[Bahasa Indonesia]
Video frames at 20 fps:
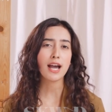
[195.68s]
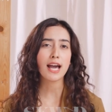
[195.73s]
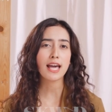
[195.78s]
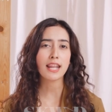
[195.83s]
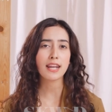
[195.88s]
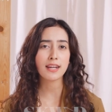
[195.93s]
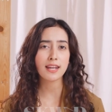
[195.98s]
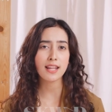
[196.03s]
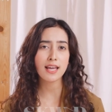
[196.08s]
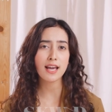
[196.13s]

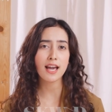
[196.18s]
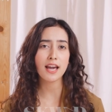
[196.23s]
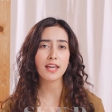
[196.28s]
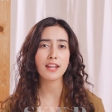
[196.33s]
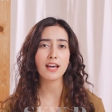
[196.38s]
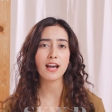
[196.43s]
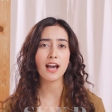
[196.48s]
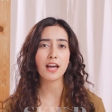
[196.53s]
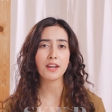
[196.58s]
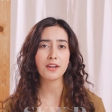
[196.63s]
Karena
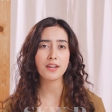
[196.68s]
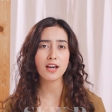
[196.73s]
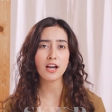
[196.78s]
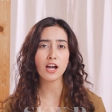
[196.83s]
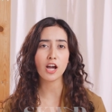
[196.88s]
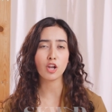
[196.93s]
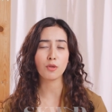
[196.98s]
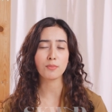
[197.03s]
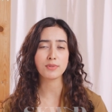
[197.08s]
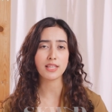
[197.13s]
kadang-kadang
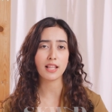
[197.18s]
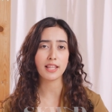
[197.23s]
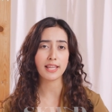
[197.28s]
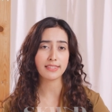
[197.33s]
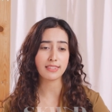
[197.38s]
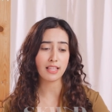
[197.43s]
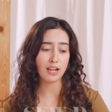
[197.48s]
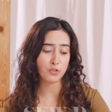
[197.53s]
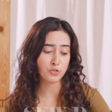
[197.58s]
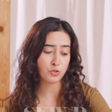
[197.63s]
kalau misalnya
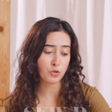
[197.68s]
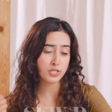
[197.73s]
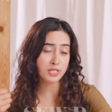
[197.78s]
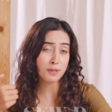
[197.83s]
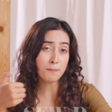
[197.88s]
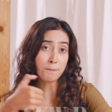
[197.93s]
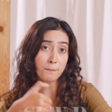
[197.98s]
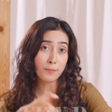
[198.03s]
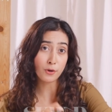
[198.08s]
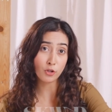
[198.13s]
kita langsung
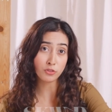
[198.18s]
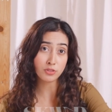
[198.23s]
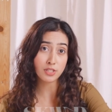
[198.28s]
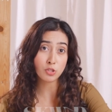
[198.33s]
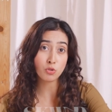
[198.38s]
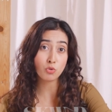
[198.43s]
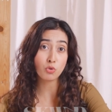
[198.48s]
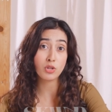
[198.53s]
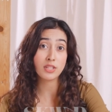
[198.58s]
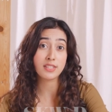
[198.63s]
semprot
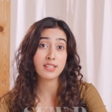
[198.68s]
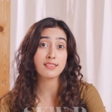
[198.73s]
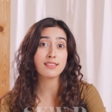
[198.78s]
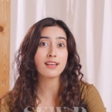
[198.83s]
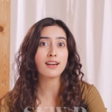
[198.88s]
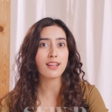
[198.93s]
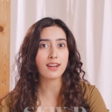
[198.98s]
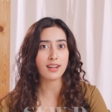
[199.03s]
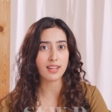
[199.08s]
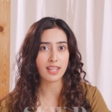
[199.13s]
itu kulit
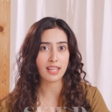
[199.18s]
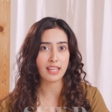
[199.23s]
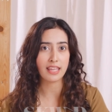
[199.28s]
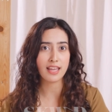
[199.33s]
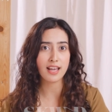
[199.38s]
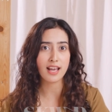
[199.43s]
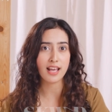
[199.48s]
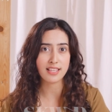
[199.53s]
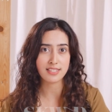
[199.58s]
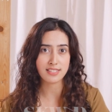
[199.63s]
kita kering
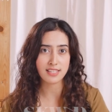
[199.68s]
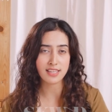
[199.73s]
ya nggak